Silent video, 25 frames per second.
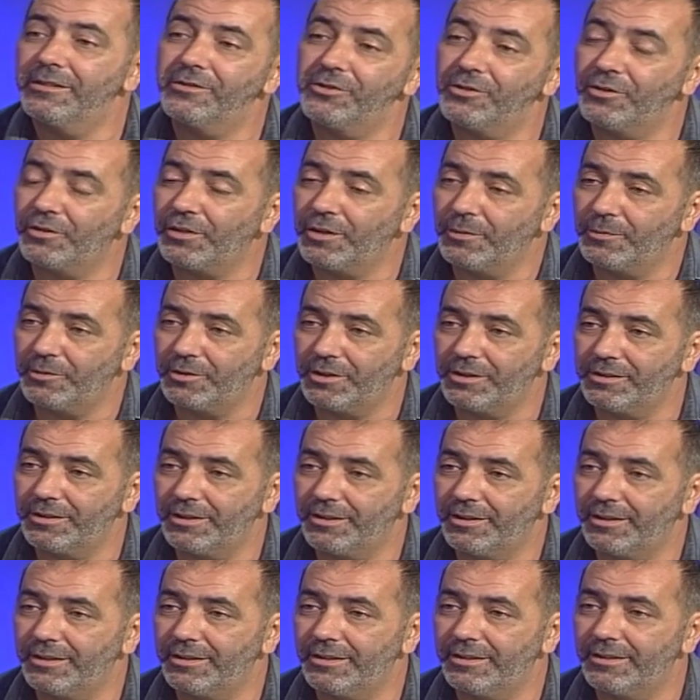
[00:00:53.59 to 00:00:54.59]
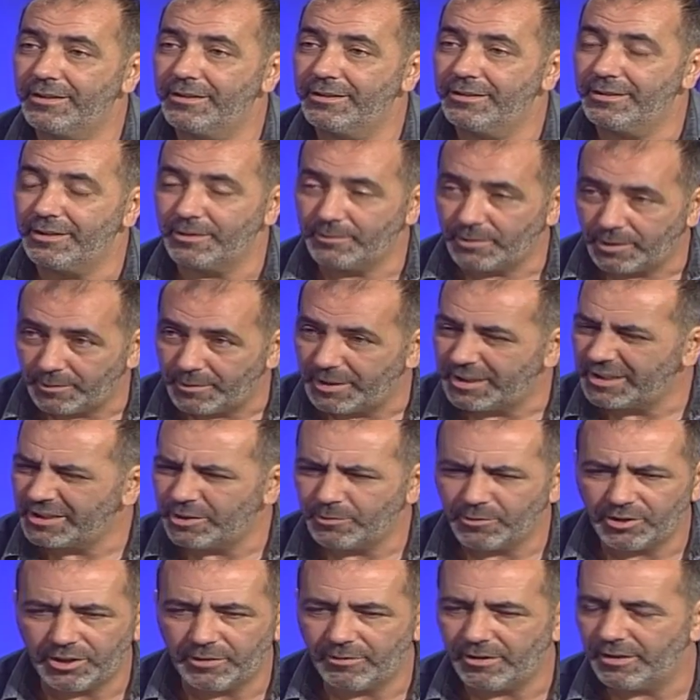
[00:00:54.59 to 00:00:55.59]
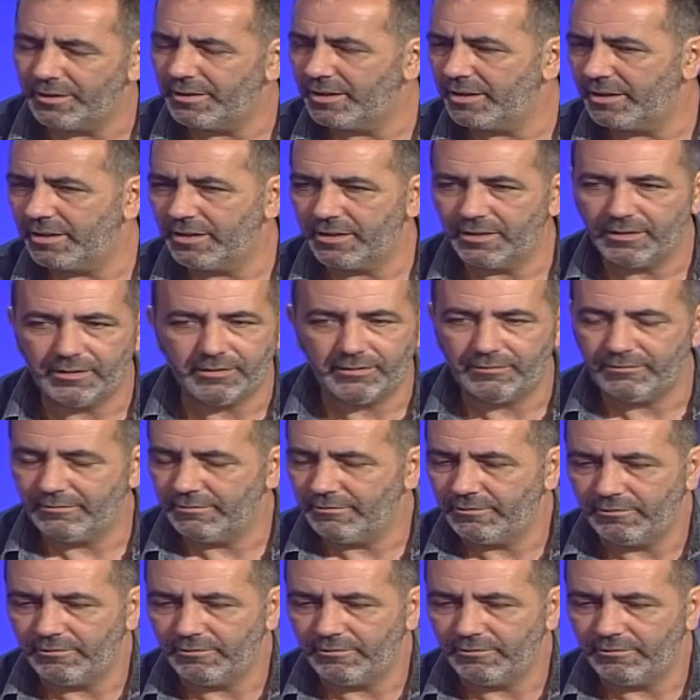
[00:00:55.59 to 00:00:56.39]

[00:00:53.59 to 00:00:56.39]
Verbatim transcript: 12 ponentes de, primerísimo nivel de